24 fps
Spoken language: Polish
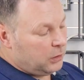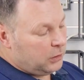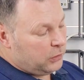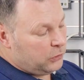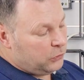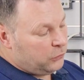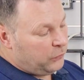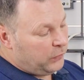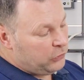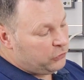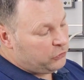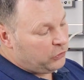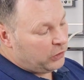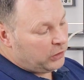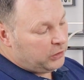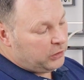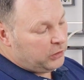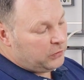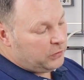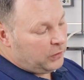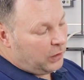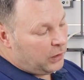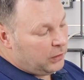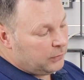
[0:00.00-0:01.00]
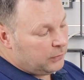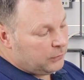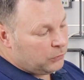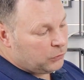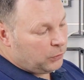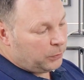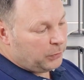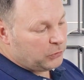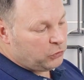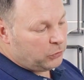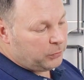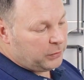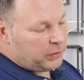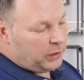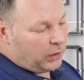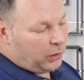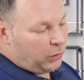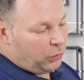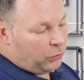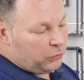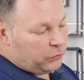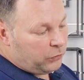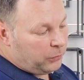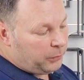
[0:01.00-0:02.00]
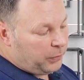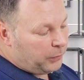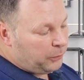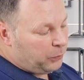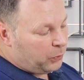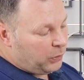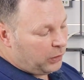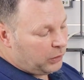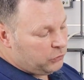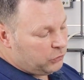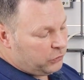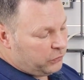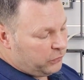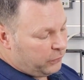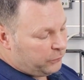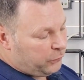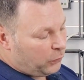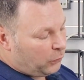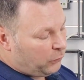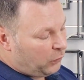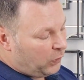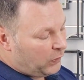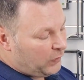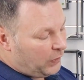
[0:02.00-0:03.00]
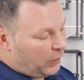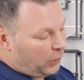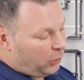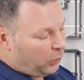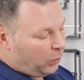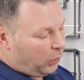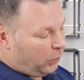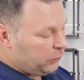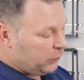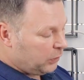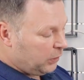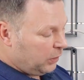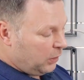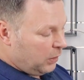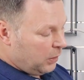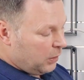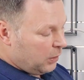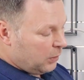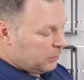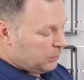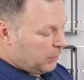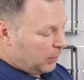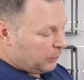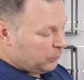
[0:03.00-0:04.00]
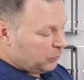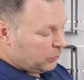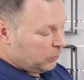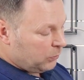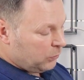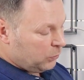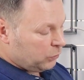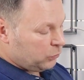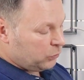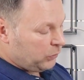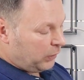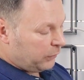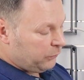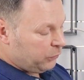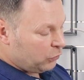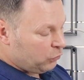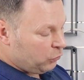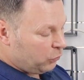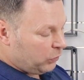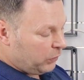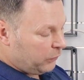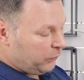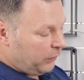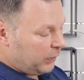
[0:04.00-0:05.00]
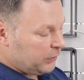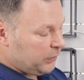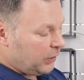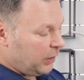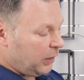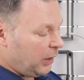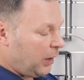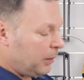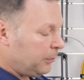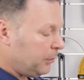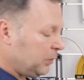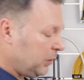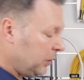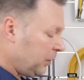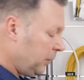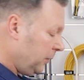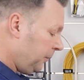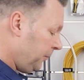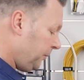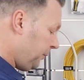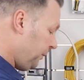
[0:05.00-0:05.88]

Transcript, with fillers: 200 y, kita. Zobaczymy, jak on sobie poradzi. Cyfrowo-analogowy. Mam tutaj wyszukiwanie kabli,